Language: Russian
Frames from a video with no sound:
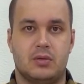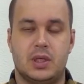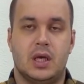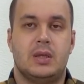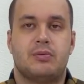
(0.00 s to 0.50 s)

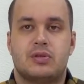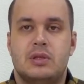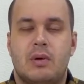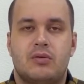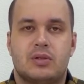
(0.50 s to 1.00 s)
Я просто не
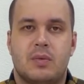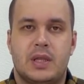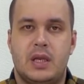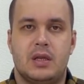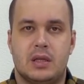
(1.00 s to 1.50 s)
могу
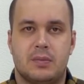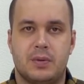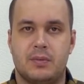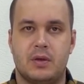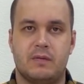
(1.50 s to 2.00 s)
смотреть это,
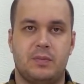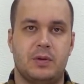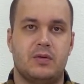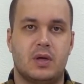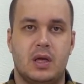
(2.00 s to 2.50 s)
понимаете?
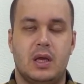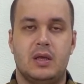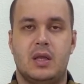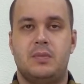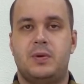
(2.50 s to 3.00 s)
Во-первых,
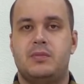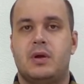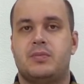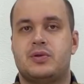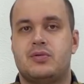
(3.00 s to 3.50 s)
я не
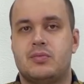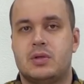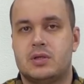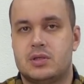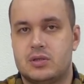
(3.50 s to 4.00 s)
понимаю, почему мы
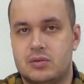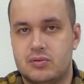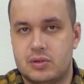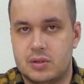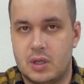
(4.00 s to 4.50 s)
должны
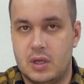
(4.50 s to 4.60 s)
слушать.